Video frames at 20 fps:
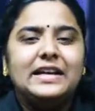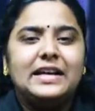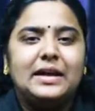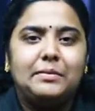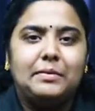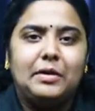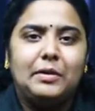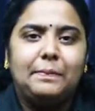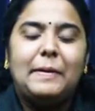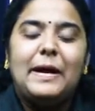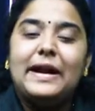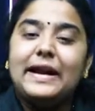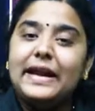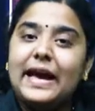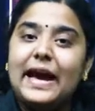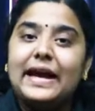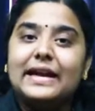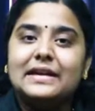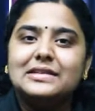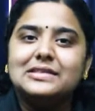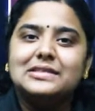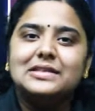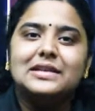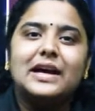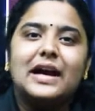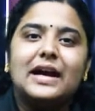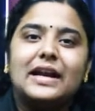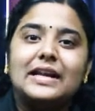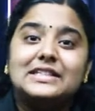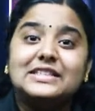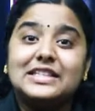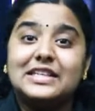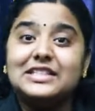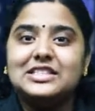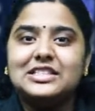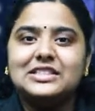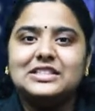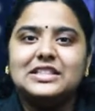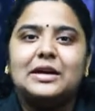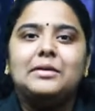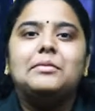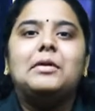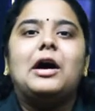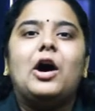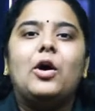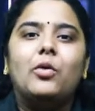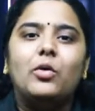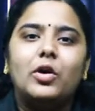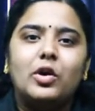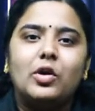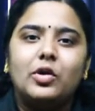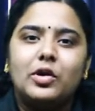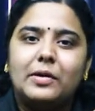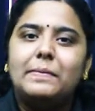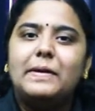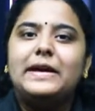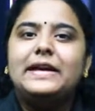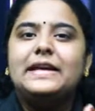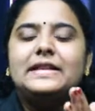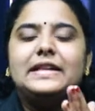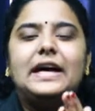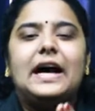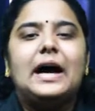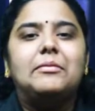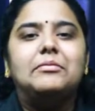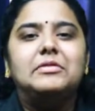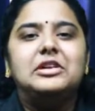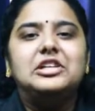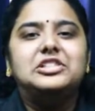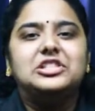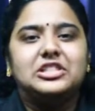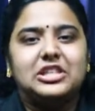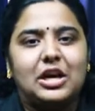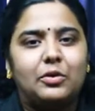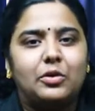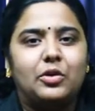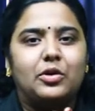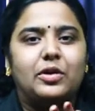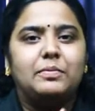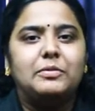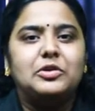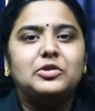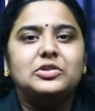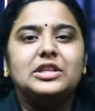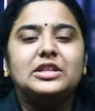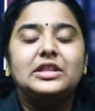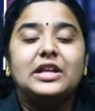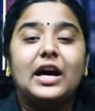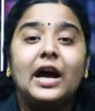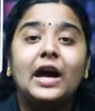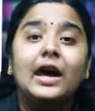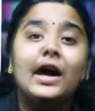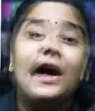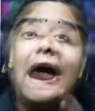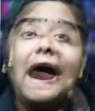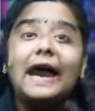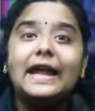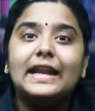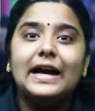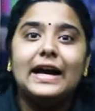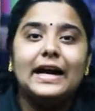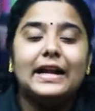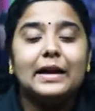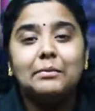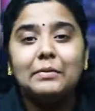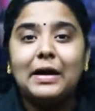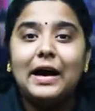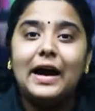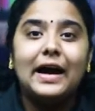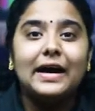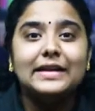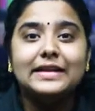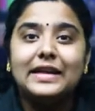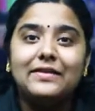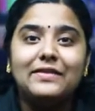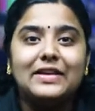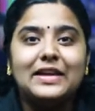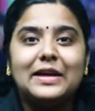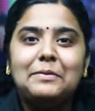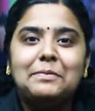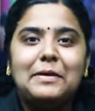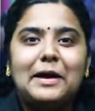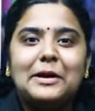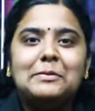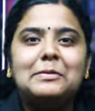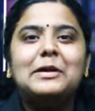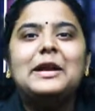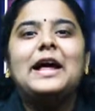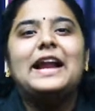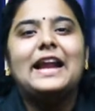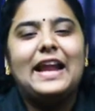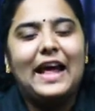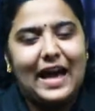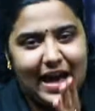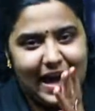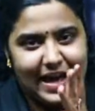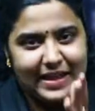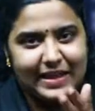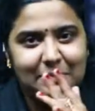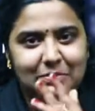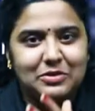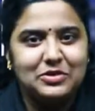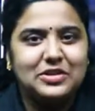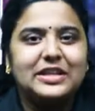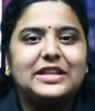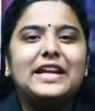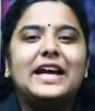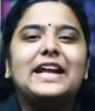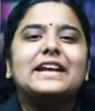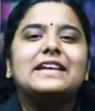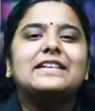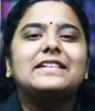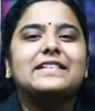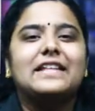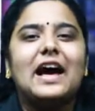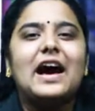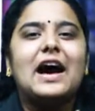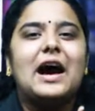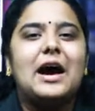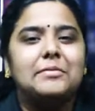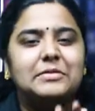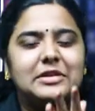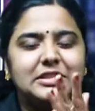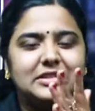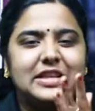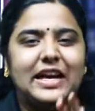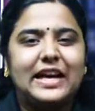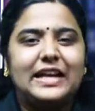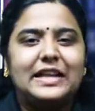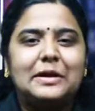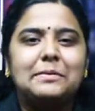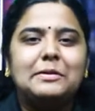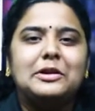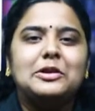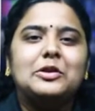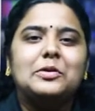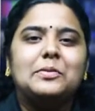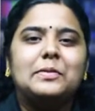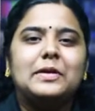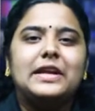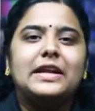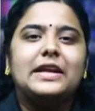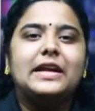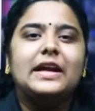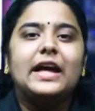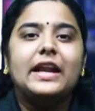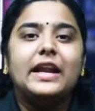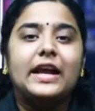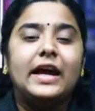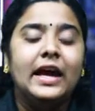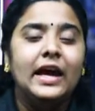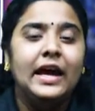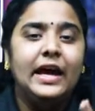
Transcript: நம்ம பழைய ஆக்ட்ரஸ் இருக்காங்களா ஜெயசித்ராமா அவங்களோட பையன் தான் அம்ரீஷ் அவரோட மியூசிக் தான் ஹரஹர மகாதேவி பாட்டு போட்டார்ல அதே மியூசிக் டைரக்டர் தான் அம்ரீஷ் தான் இந்த படத்துக்கும் பண்ணியிருக்காரு